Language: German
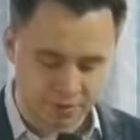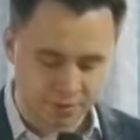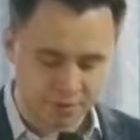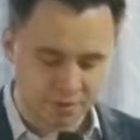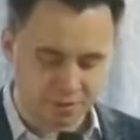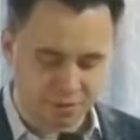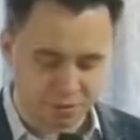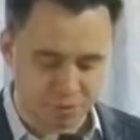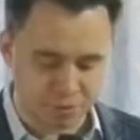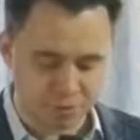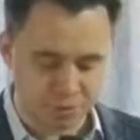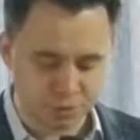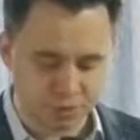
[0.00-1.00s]
Da wendet sie
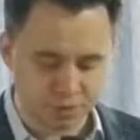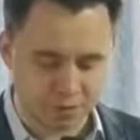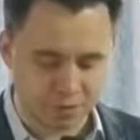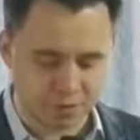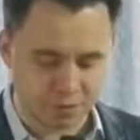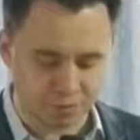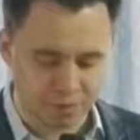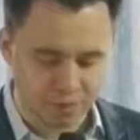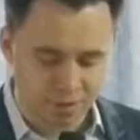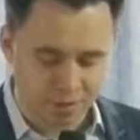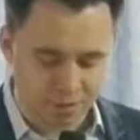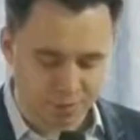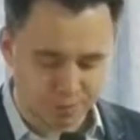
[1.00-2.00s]
sich um und spricht zu ihm,
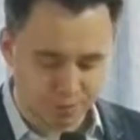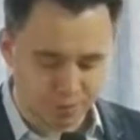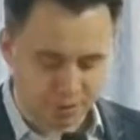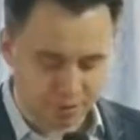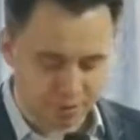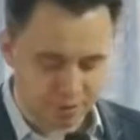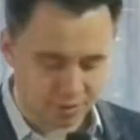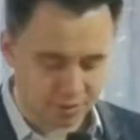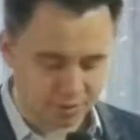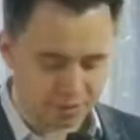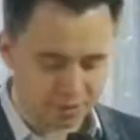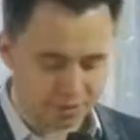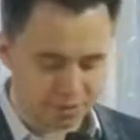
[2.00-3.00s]
Rabuni,
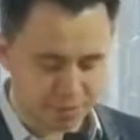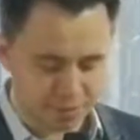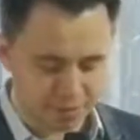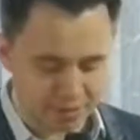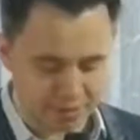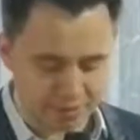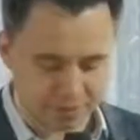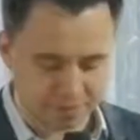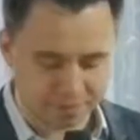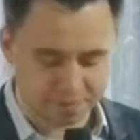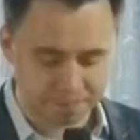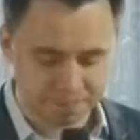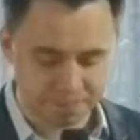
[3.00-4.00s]
das heißt
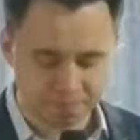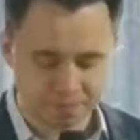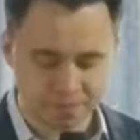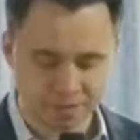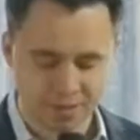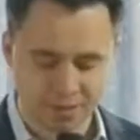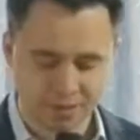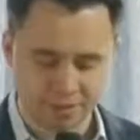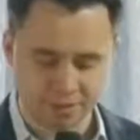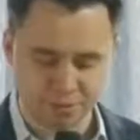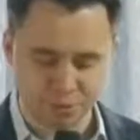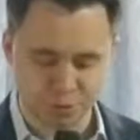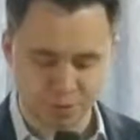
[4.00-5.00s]
Meister.
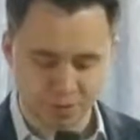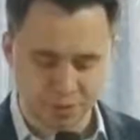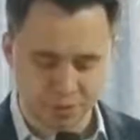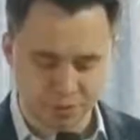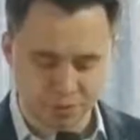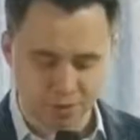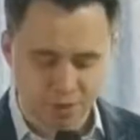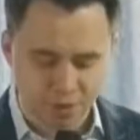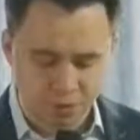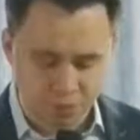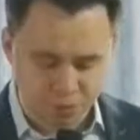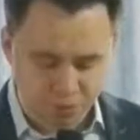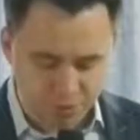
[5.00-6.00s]
Jesus spricht zu
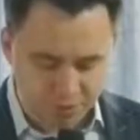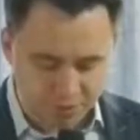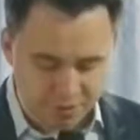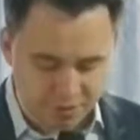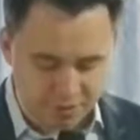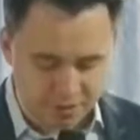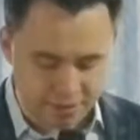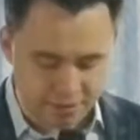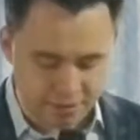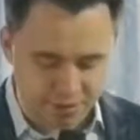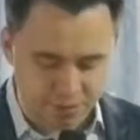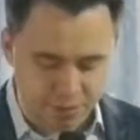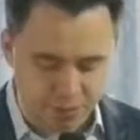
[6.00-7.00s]
ihr, rühre mich nicht
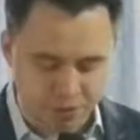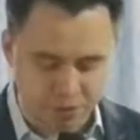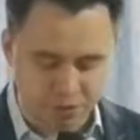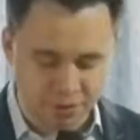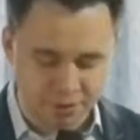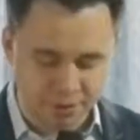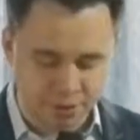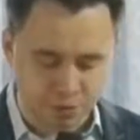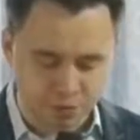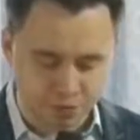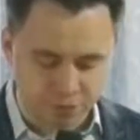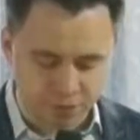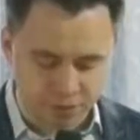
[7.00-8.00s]
an, denn ich bin noch nicht
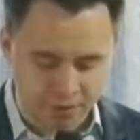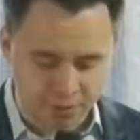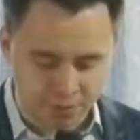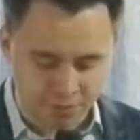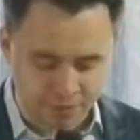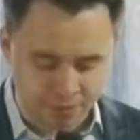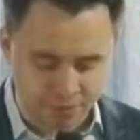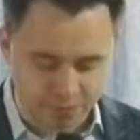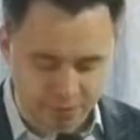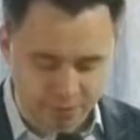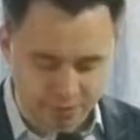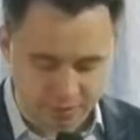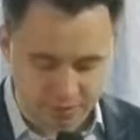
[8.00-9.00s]
aufgefahren zu
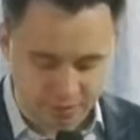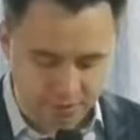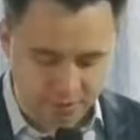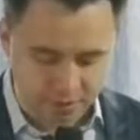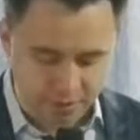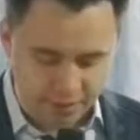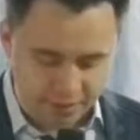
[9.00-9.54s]
meinem Vater.